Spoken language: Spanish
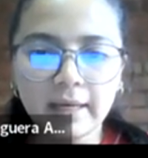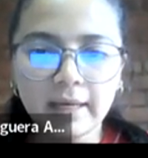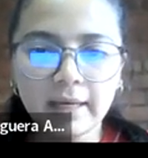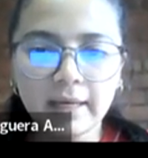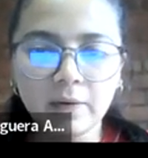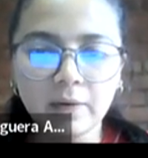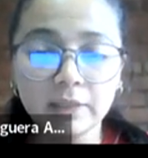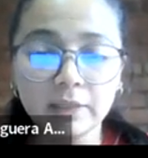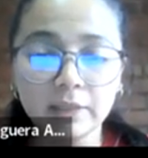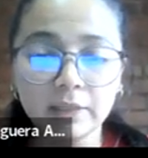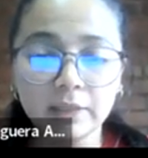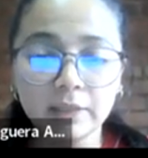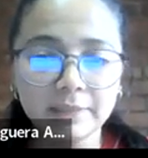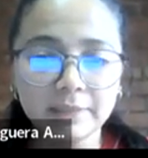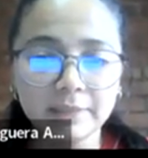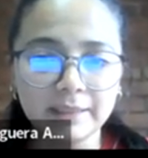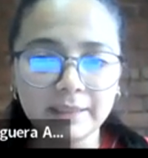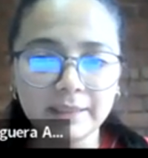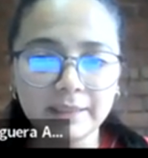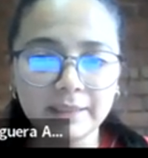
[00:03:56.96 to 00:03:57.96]
otra
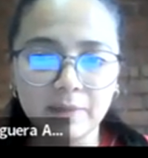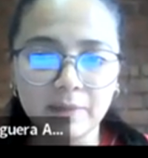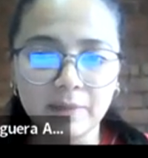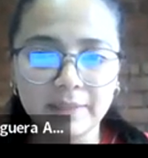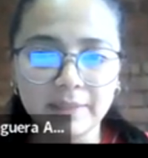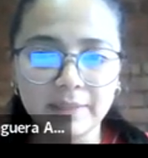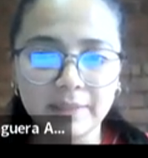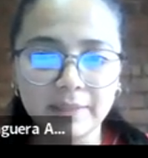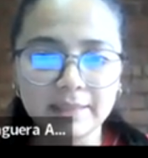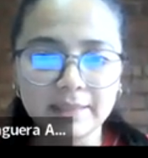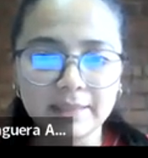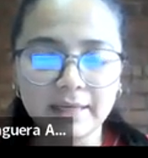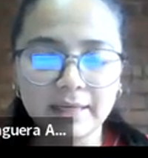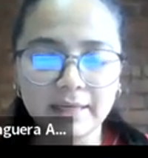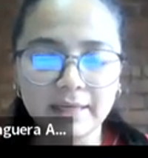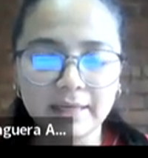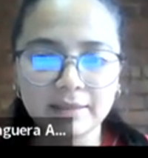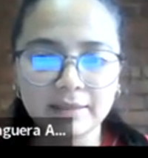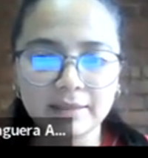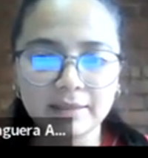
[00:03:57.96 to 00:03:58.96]
expectativa de aprendizaje es
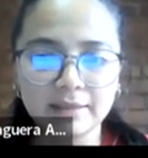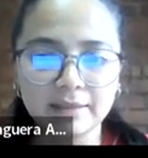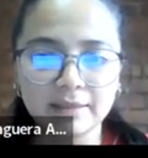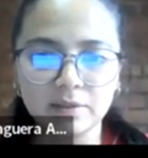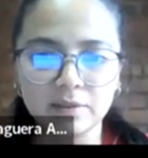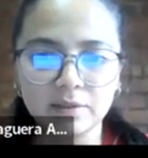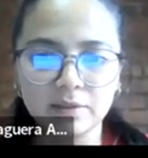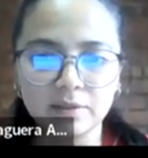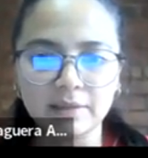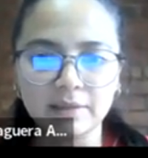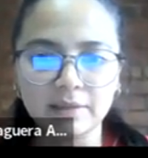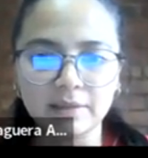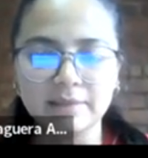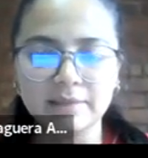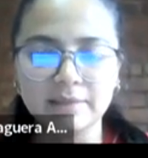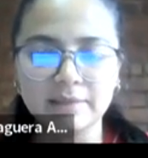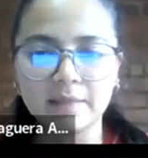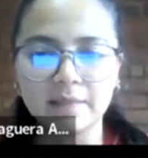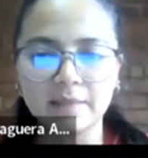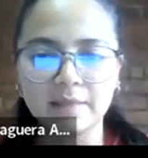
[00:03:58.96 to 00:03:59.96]
que los estudiantes
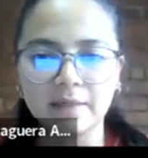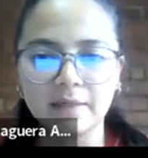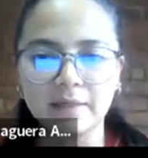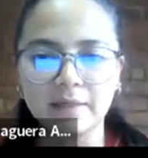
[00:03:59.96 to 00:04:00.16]
deben